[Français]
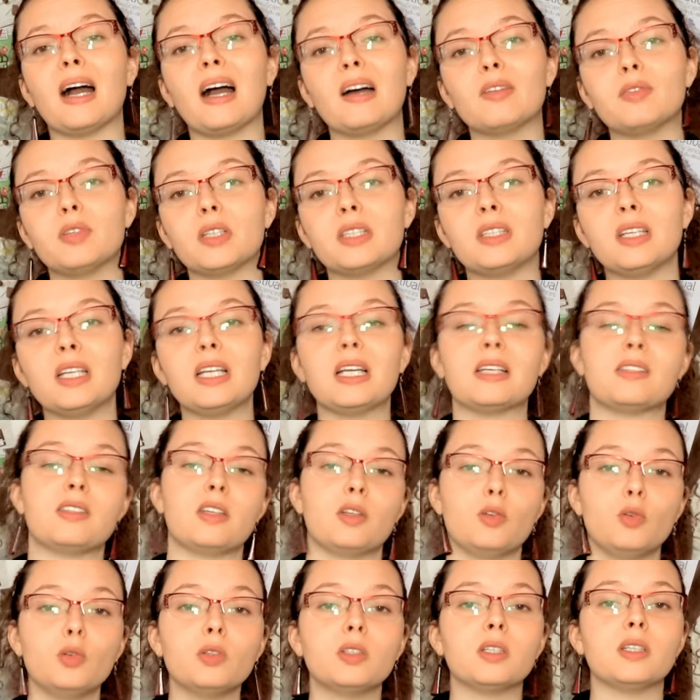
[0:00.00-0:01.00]
infecté la
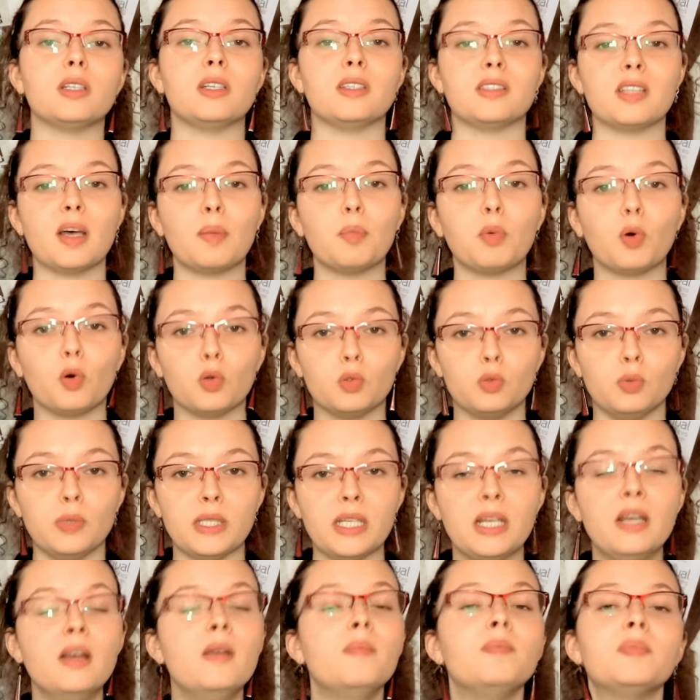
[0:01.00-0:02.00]
cellule qui les a
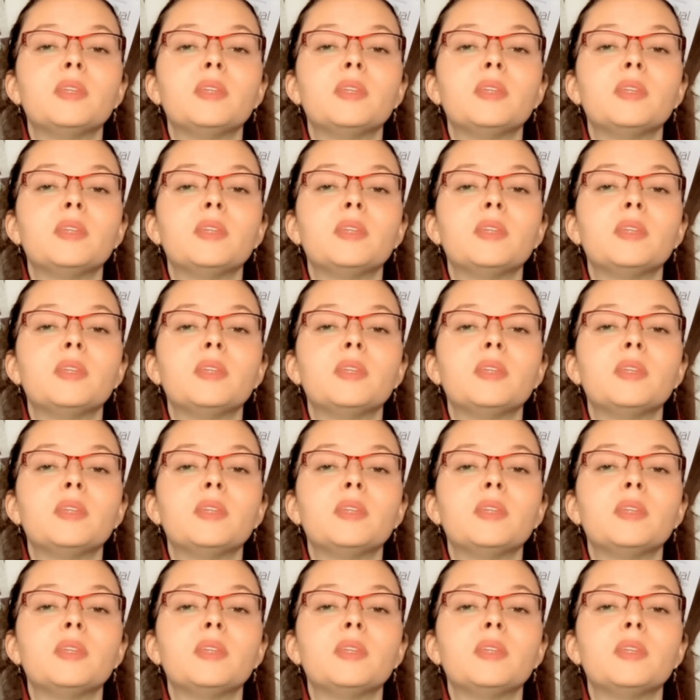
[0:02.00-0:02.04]
produits.